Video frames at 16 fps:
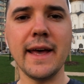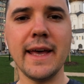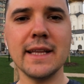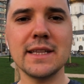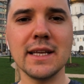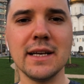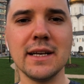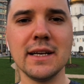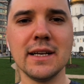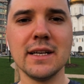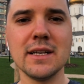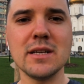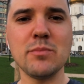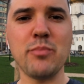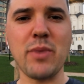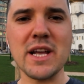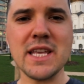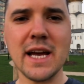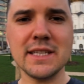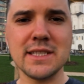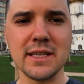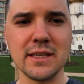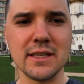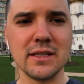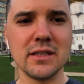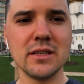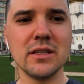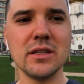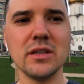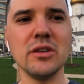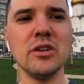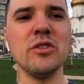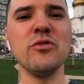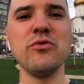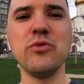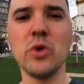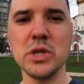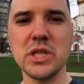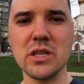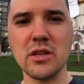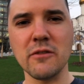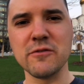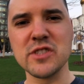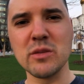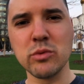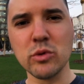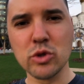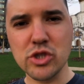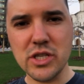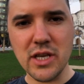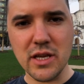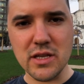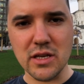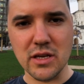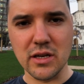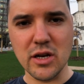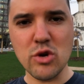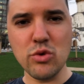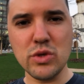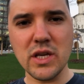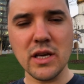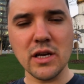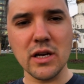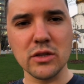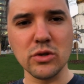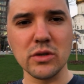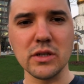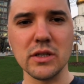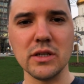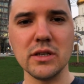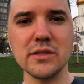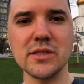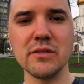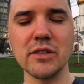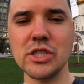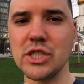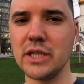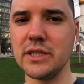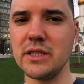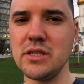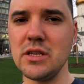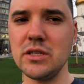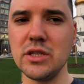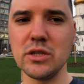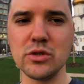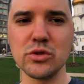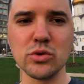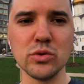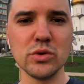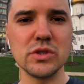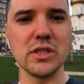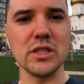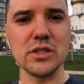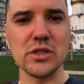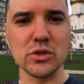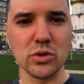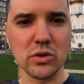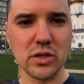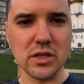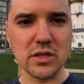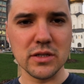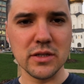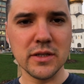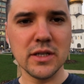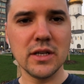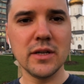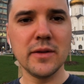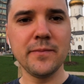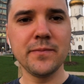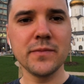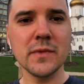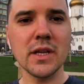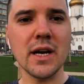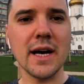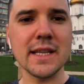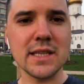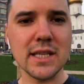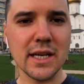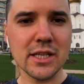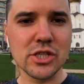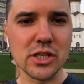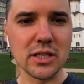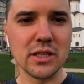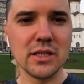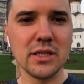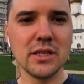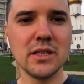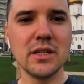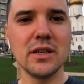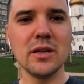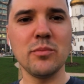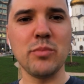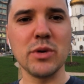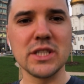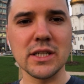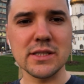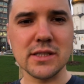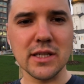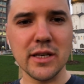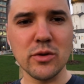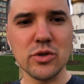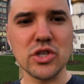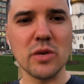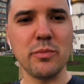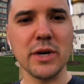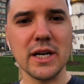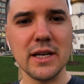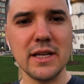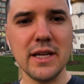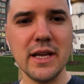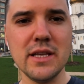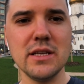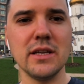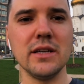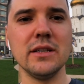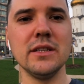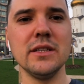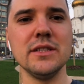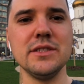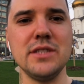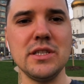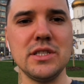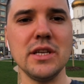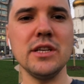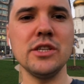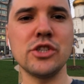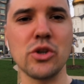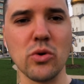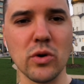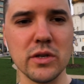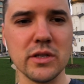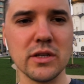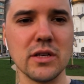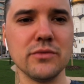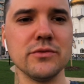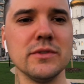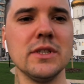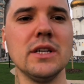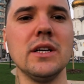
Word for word: Это понятие вводит в заблуждение людей, которые совершенно не интересуются историей, а также подрастающее поколение детей-школьников.